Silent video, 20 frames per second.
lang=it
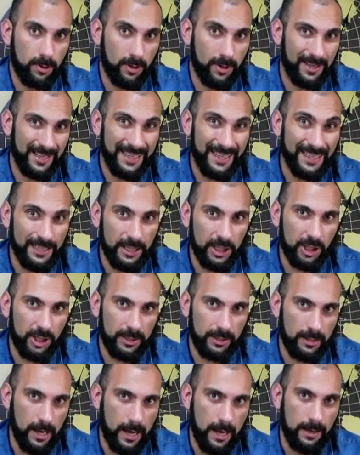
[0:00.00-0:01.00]

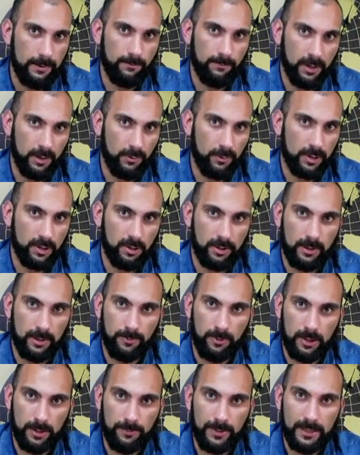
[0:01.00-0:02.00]
criticità di questo
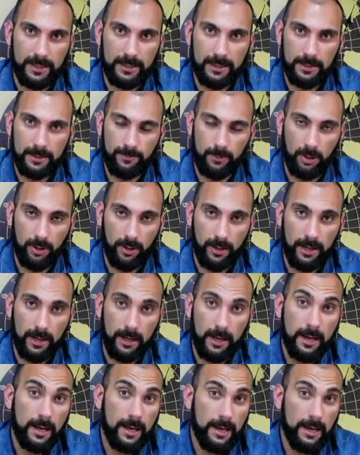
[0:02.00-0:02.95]
tipo di business model